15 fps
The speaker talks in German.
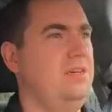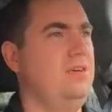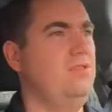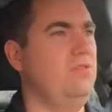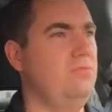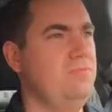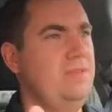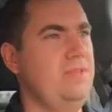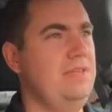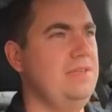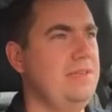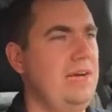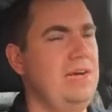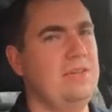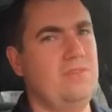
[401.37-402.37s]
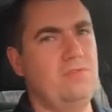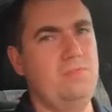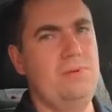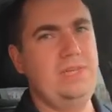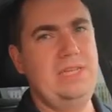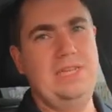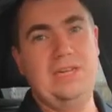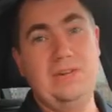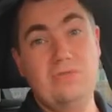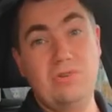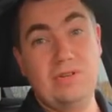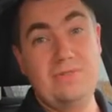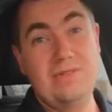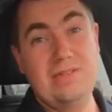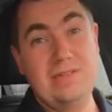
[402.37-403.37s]
äh, um die Sachen zu bedienen.
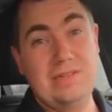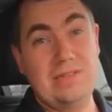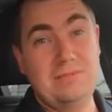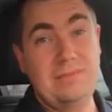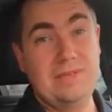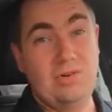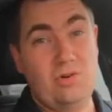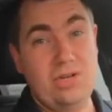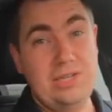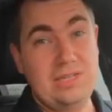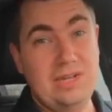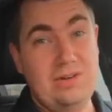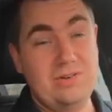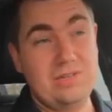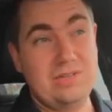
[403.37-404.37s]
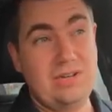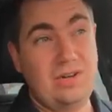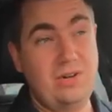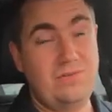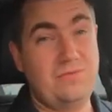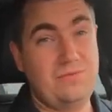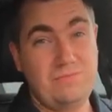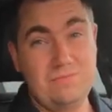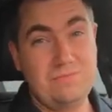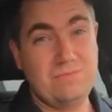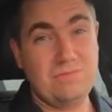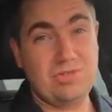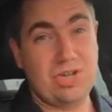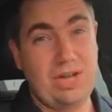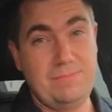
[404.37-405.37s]
Oder wie sieht es da mit euch draußen auf?
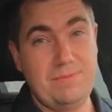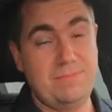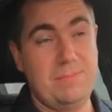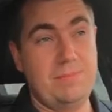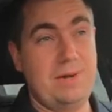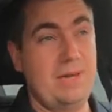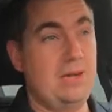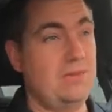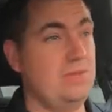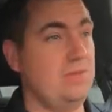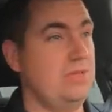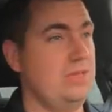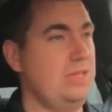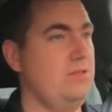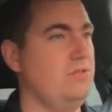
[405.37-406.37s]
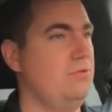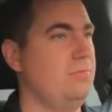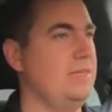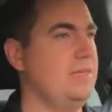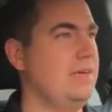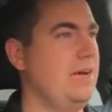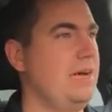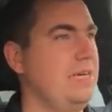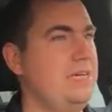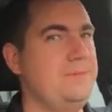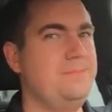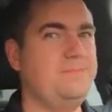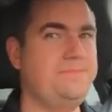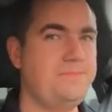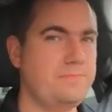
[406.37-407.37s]
Schreibt es mir mal unten in die Kommentare.